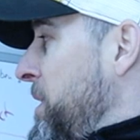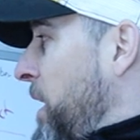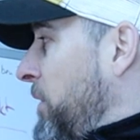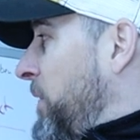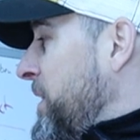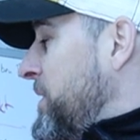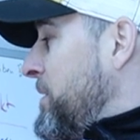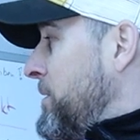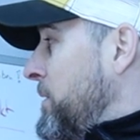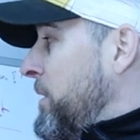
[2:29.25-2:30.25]
ich hier
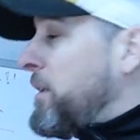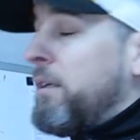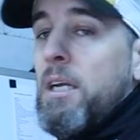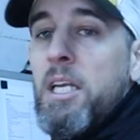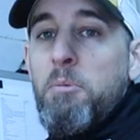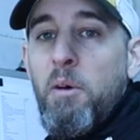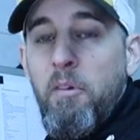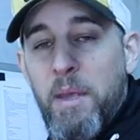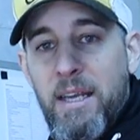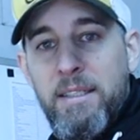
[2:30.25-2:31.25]
erfassen. Ist immer
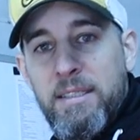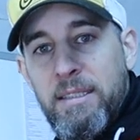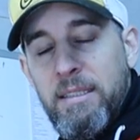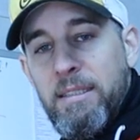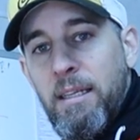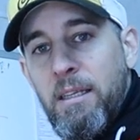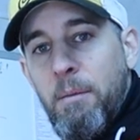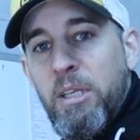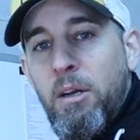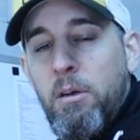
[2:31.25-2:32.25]
für mich ganz interessant,
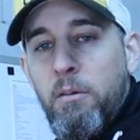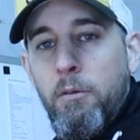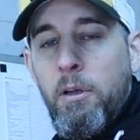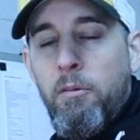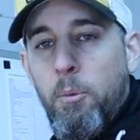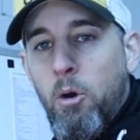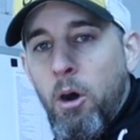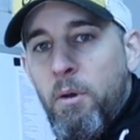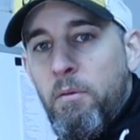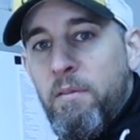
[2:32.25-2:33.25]
damit ich auch ein Gefühl dafür
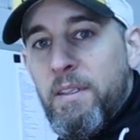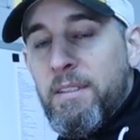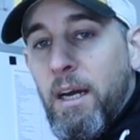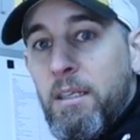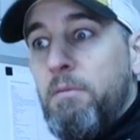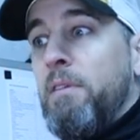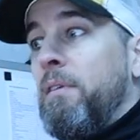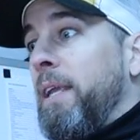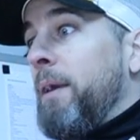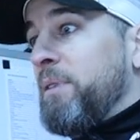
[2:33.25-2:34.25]
bekomme, wie viel Zeit, wie
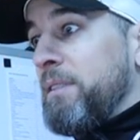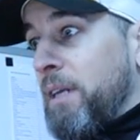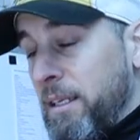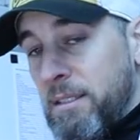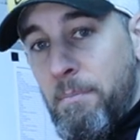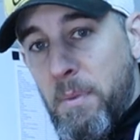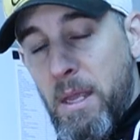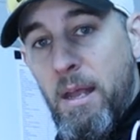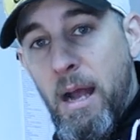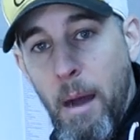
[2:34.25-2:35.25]
viel Lebenszeit
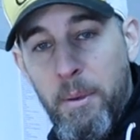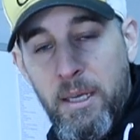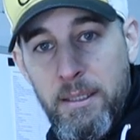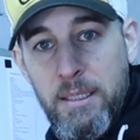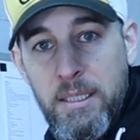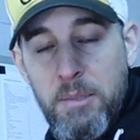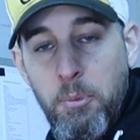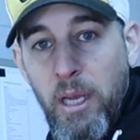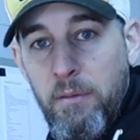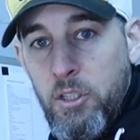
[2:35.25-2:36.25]
habe ich an dieses
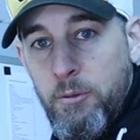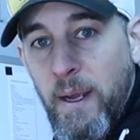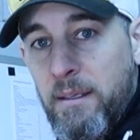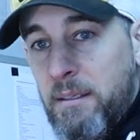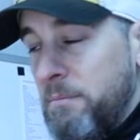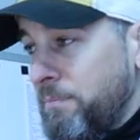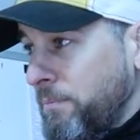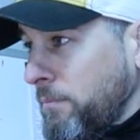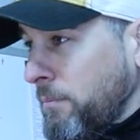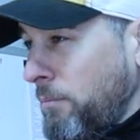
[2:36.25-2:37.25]
Projekt verschwendet.
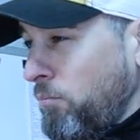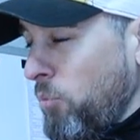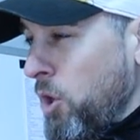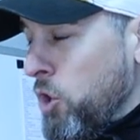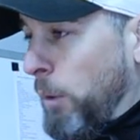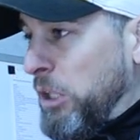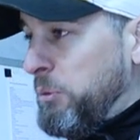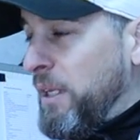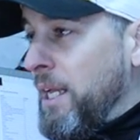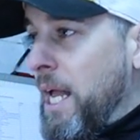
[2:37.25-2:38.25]
Zum
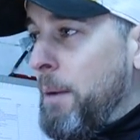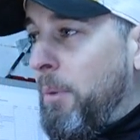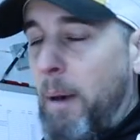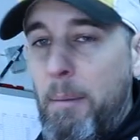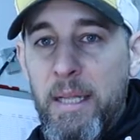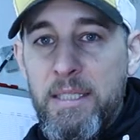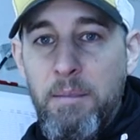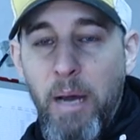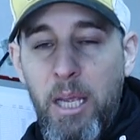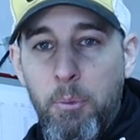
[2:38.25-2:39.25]
Beispiel bei meinem
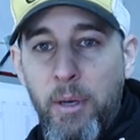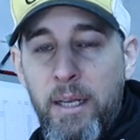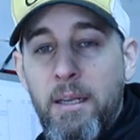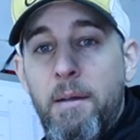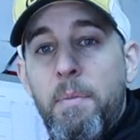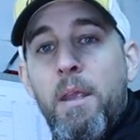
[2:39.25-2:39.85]
letzten Bike-Projekt,